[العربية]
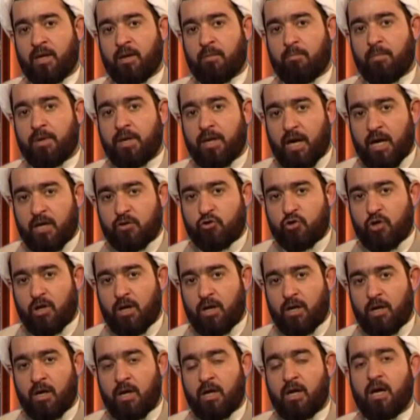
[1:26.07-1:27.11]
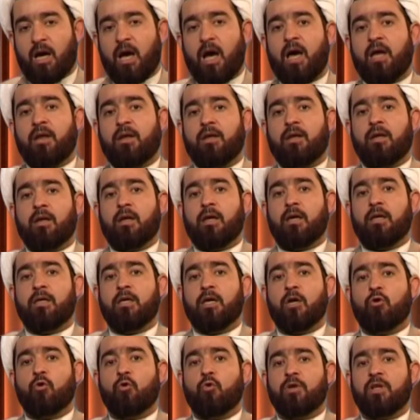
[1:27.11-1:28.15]
من اجل ان
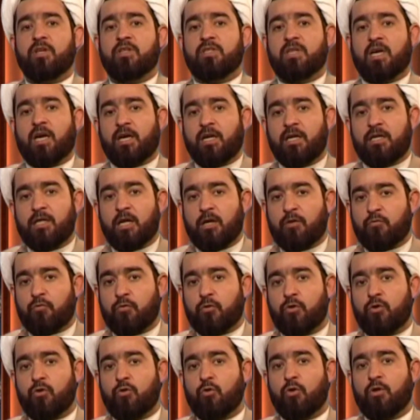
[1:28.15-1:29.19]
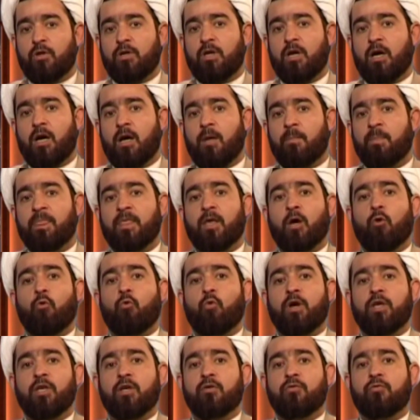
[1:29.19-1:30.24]
يكون سعيدا في الدنيا
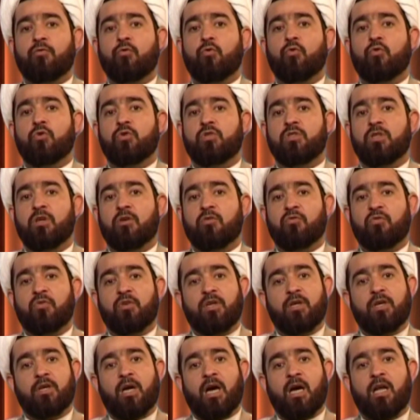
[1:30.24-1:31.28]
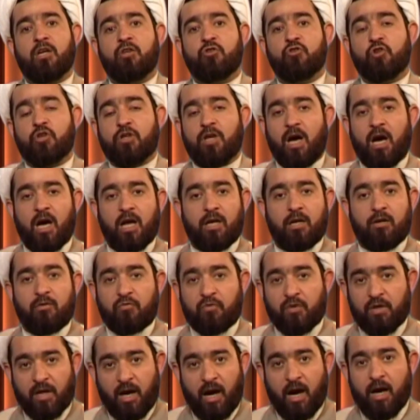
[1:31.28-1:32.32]
ويفوز في الجنان
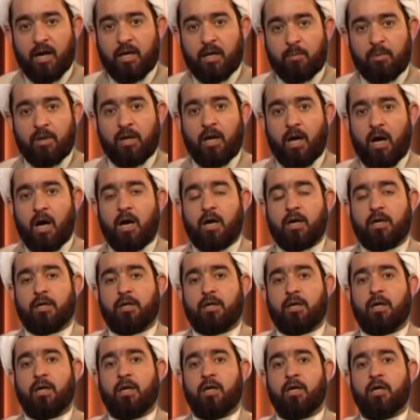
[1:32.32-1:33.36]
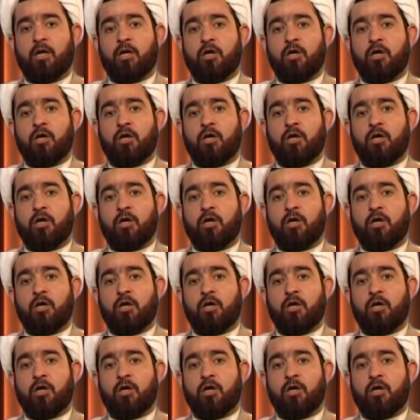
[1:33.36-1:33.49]
في عالم الاخره